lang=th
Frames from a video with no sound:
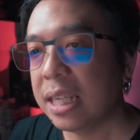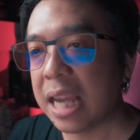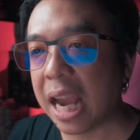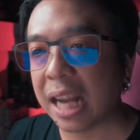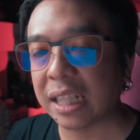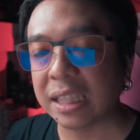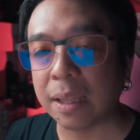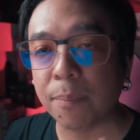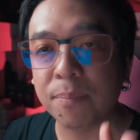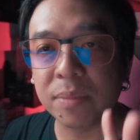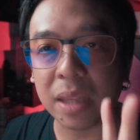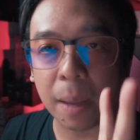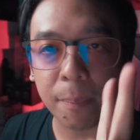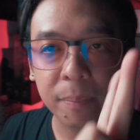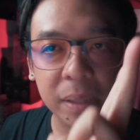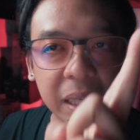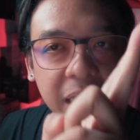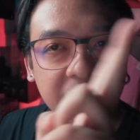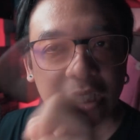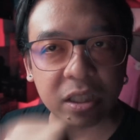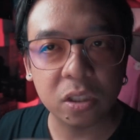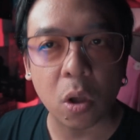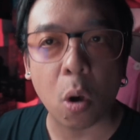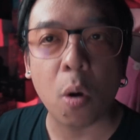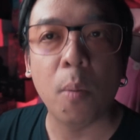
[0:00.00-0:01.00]
อย่างต่ำๆ
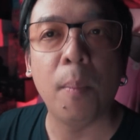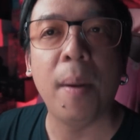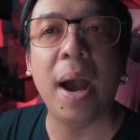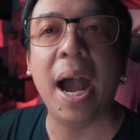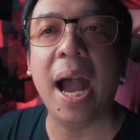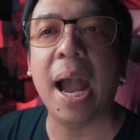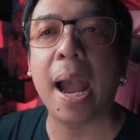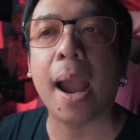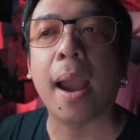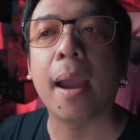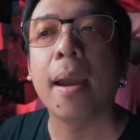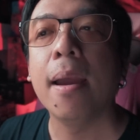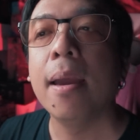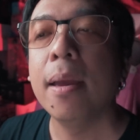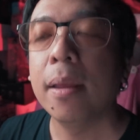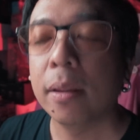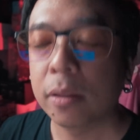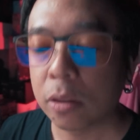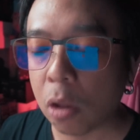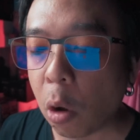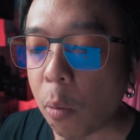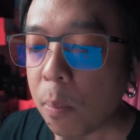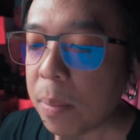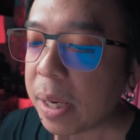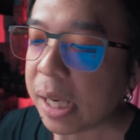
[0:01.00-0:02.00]
อีก 2 ภาค
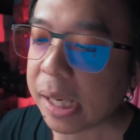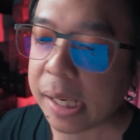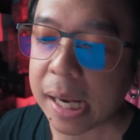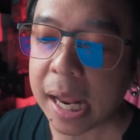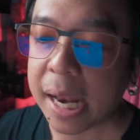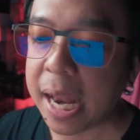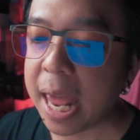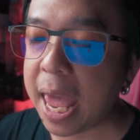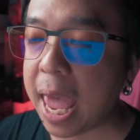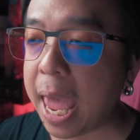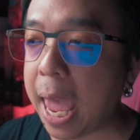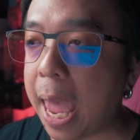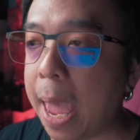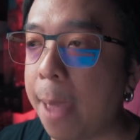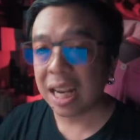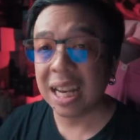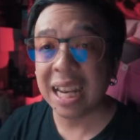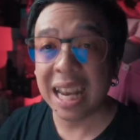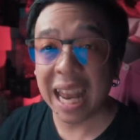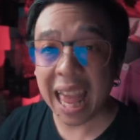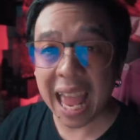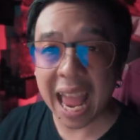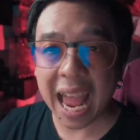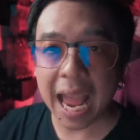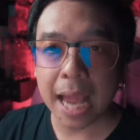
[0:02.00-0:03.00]
ต้องมีแน่
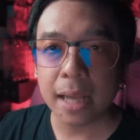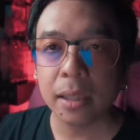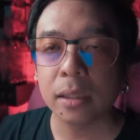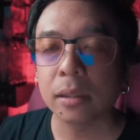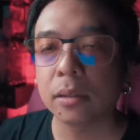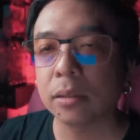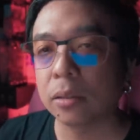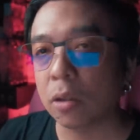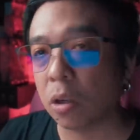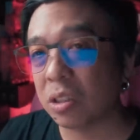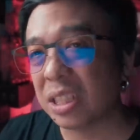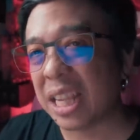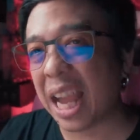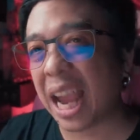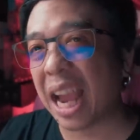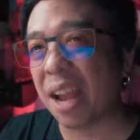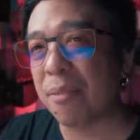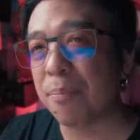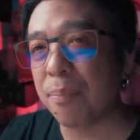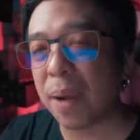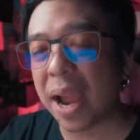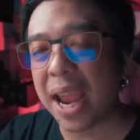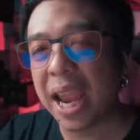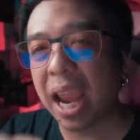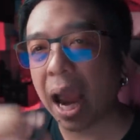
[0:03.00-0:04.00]
ๆ และก่อนจาก
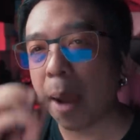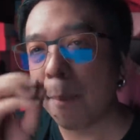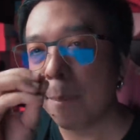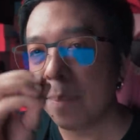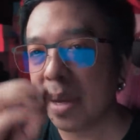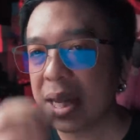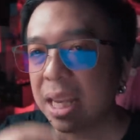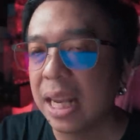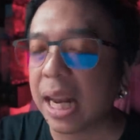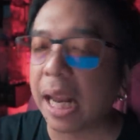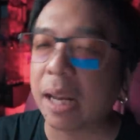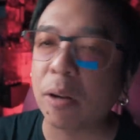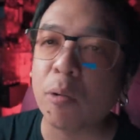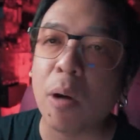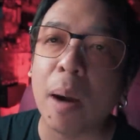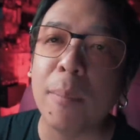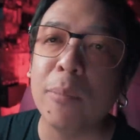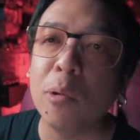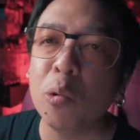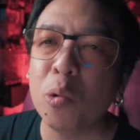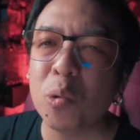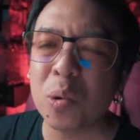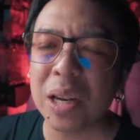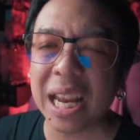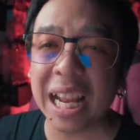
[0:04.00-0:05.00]
กันไปครับ มีเกร็ดควา
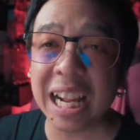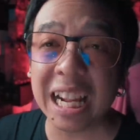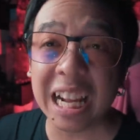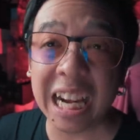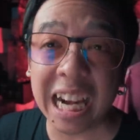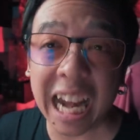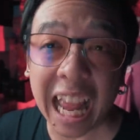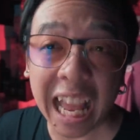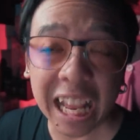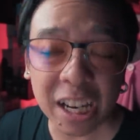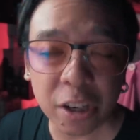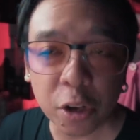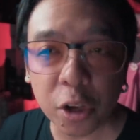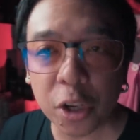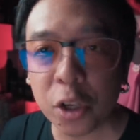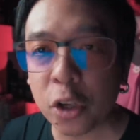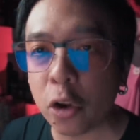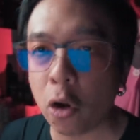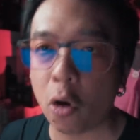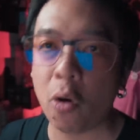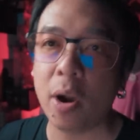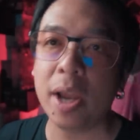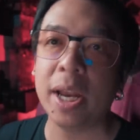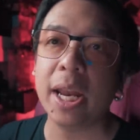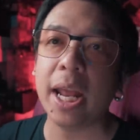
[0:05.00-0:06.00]
มรู้เล็ก
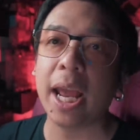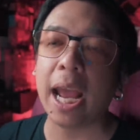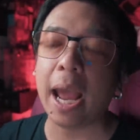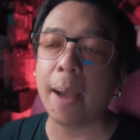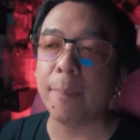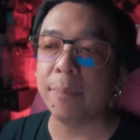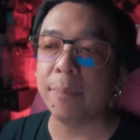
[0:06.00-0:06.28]
ๆ น้อย ๆ นะค